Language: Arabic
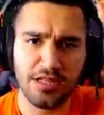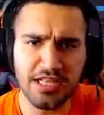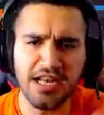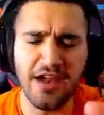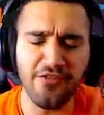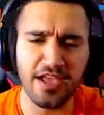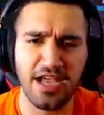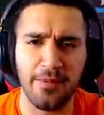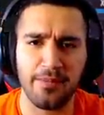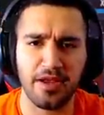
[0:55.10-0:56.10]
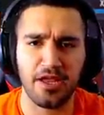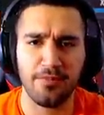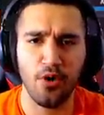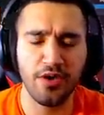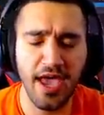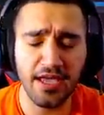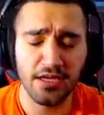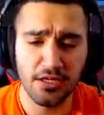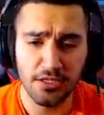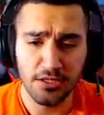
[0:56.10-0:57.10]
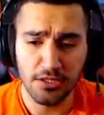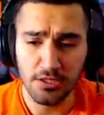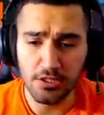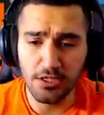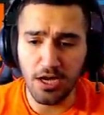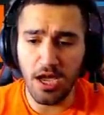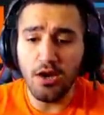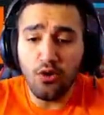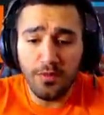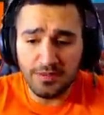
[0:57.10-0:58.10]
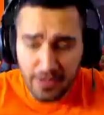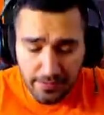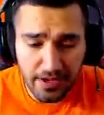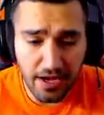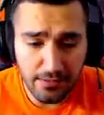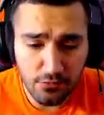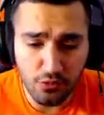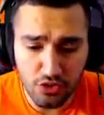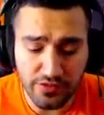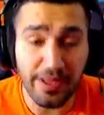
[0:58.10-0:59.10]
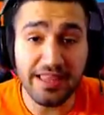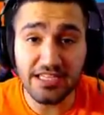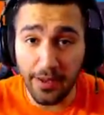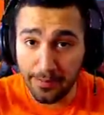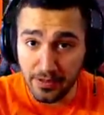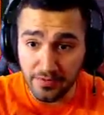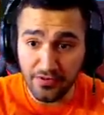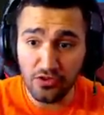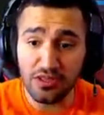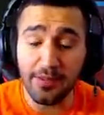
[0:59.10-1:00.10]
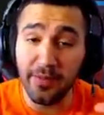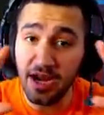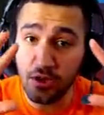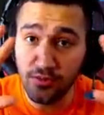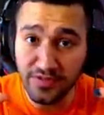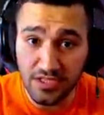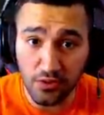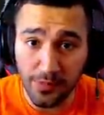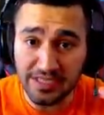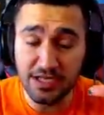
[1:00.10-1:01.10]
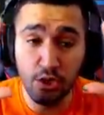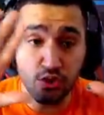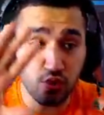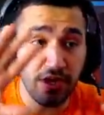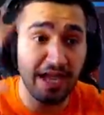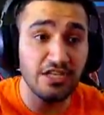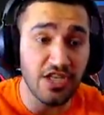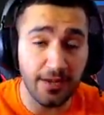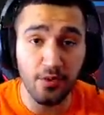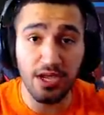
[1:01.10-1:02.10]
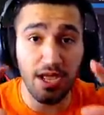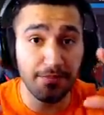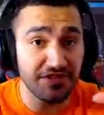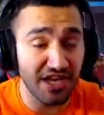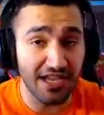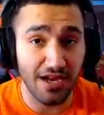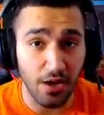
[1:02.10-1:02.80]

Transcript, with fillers: 30000 لايك حبايبنا الكلام اوكي خلينا نقول بسم الله الرحمن الرحيم ونشوف طبعا هذا شباب الفيديو هذا ما راح يكون فيه تطوير بس الحصول راح نجربه هيك بشكل